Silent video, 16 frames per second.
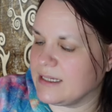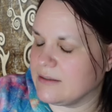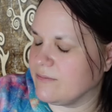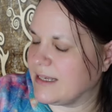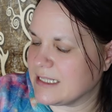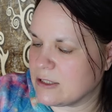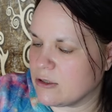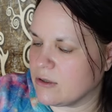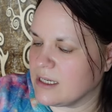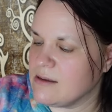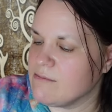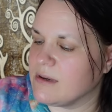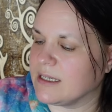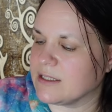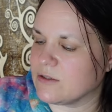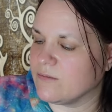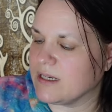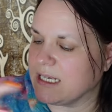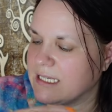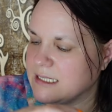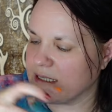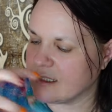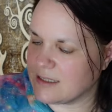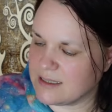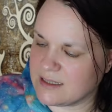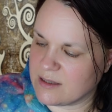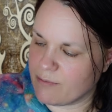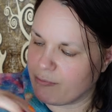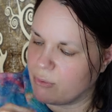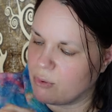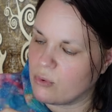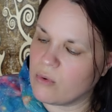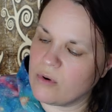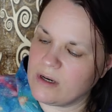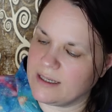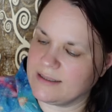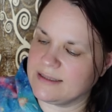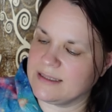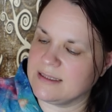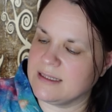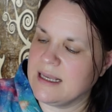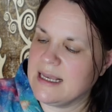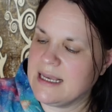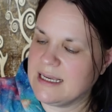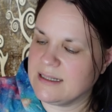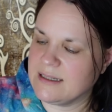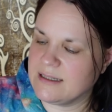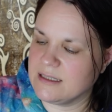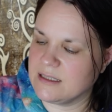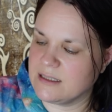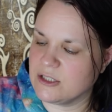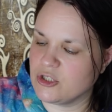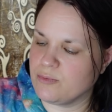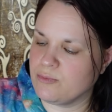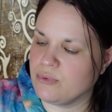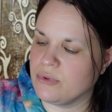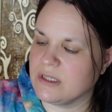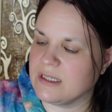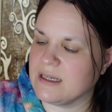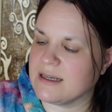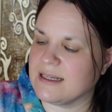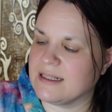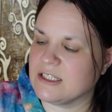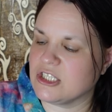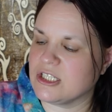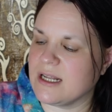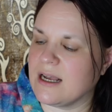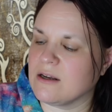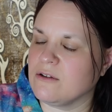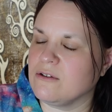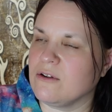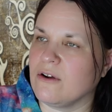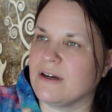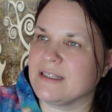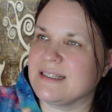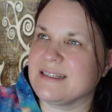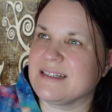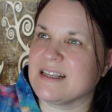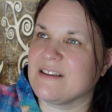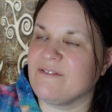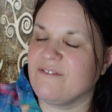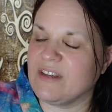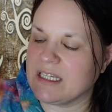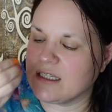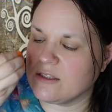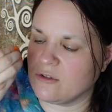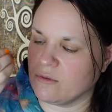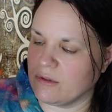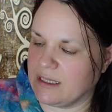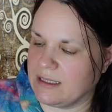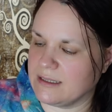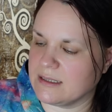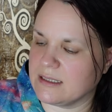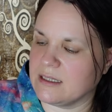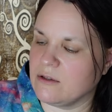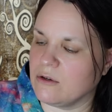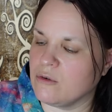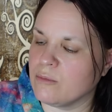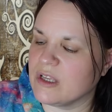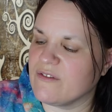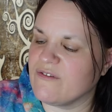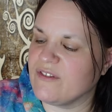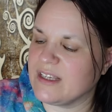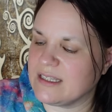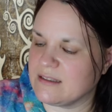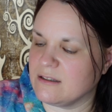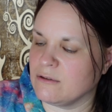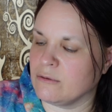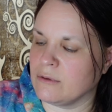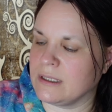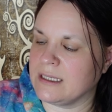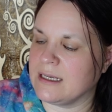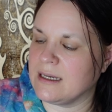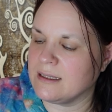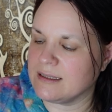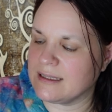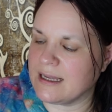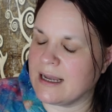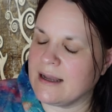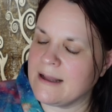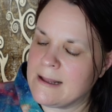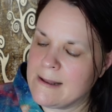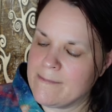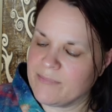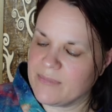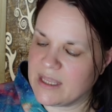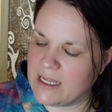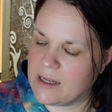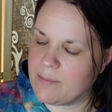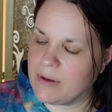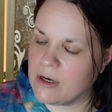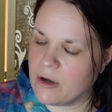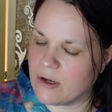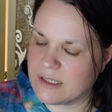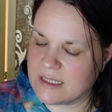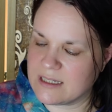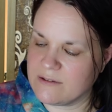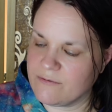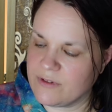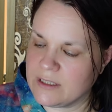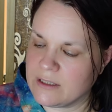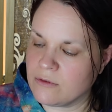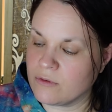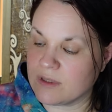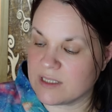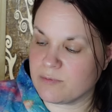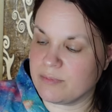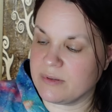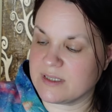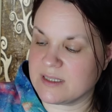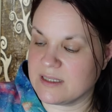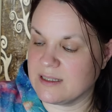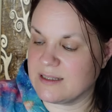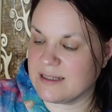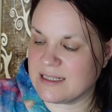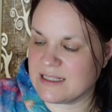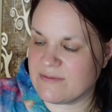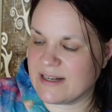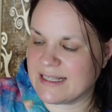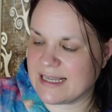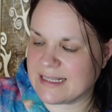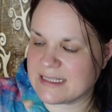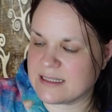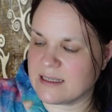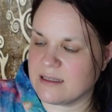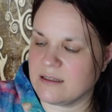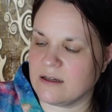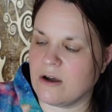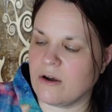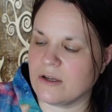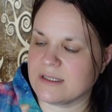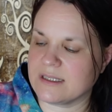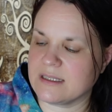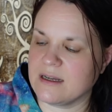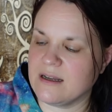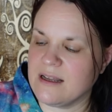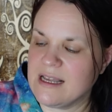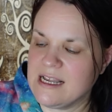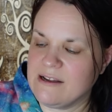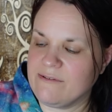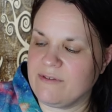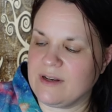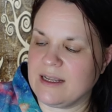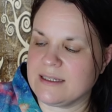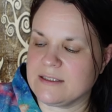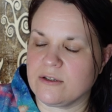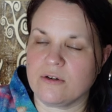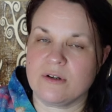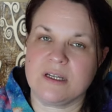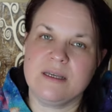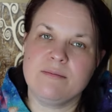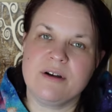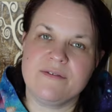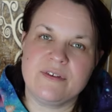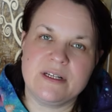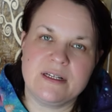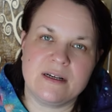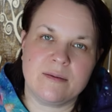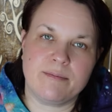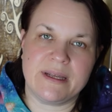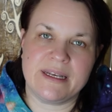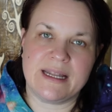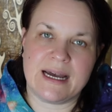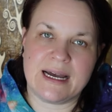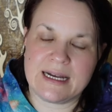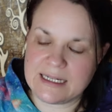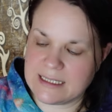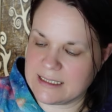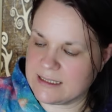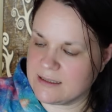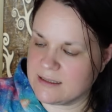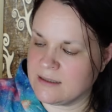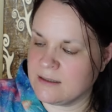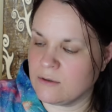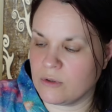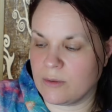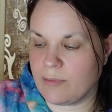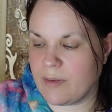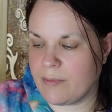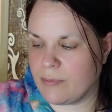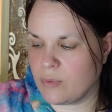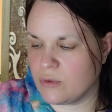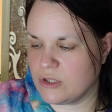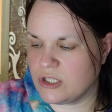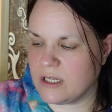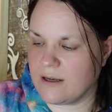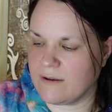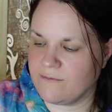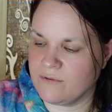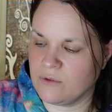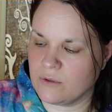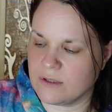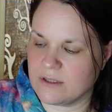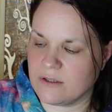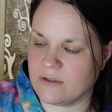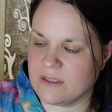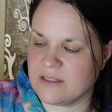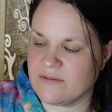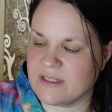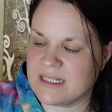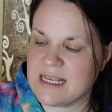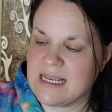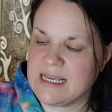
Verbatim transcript: was auch immer. Also wirklich diese Pole, die, die, die spüre ich hier ganz stark und auch diese Gewichtungen. Es geht auch um Gewichtungen. Ja? Da eine Balance drin finden und das passiert jetzt, weil das geht raus. Ja? Vielleicht auch immer wieder bei Nachrichten oder bei Botschaften oder sonst was